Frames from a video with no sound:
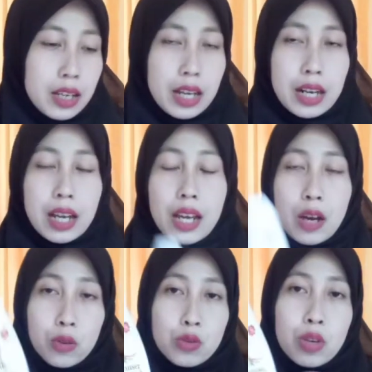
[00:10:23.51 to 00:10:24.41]
karena
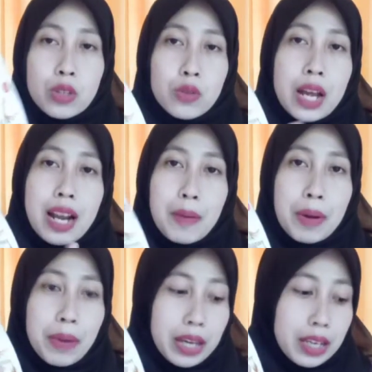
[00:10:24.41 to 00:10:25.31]
aku juga sudah
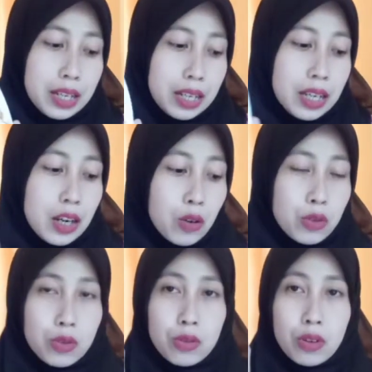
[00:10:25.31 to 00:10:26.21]
lama pakai ini kalau
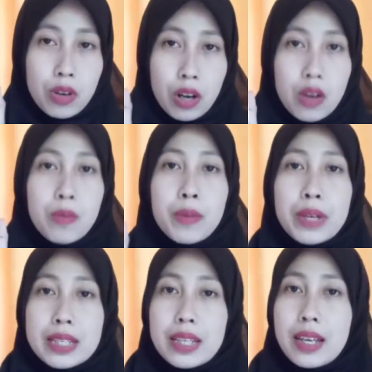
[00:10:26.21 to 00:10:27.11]
kalau
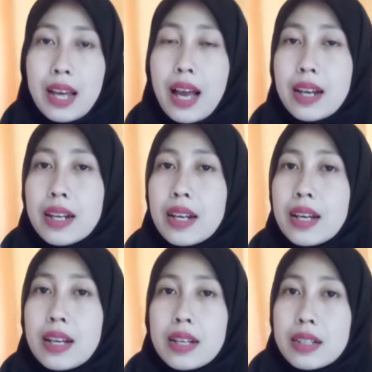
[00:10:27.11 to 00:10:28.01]
membersihkan
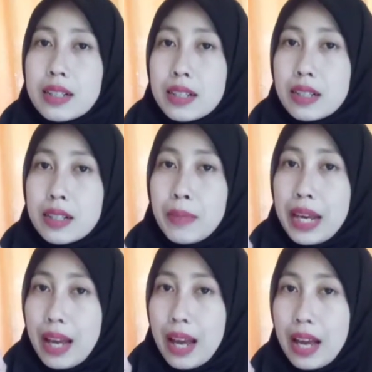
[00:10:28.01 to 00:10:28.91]
e,
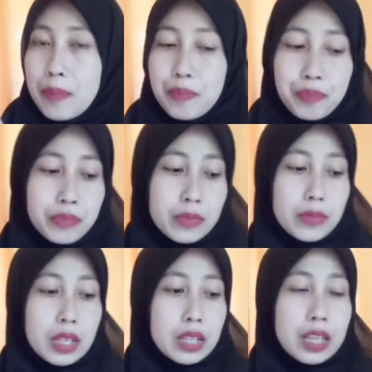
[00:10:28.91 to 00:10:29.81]
make up
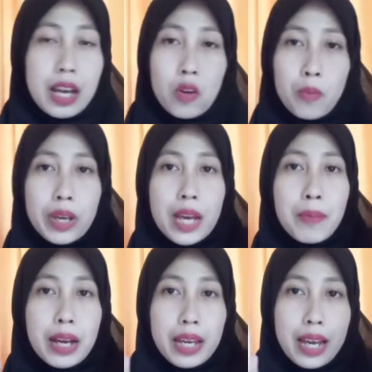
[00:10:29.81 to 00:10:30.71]
jangan lupa ya
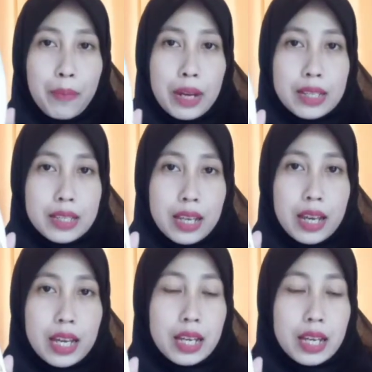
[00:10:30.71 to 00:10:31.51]
pakai kapasnya